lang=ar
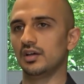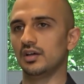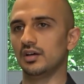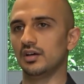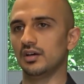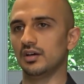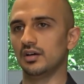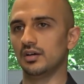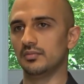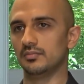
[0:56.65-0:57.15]

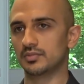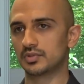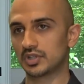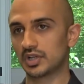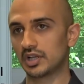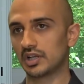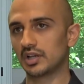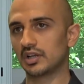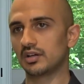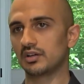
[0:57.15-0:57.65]
آه، ان
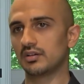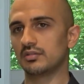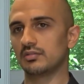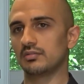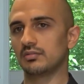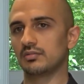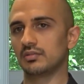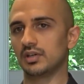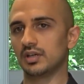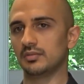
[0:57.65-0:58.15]
شاء الله
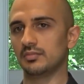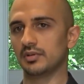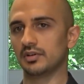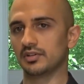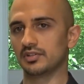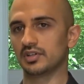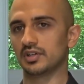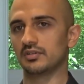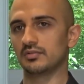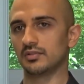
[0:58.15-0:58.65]
ابي
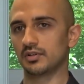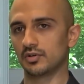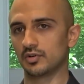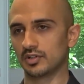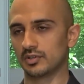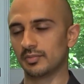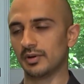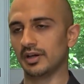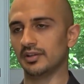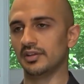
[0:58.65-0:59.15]
ارجع
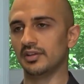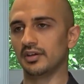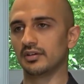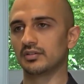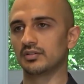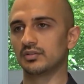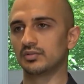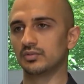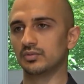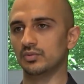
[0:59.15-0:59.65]
الكويت
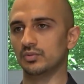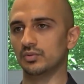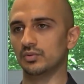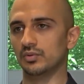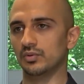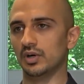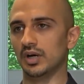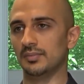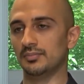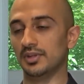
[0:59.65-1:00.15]
بعدها
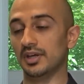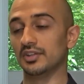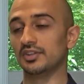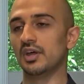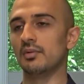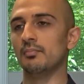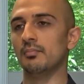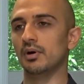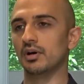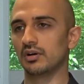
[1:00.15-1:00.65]
وابدا
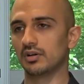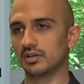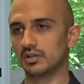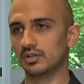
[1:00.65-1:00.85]
اطبق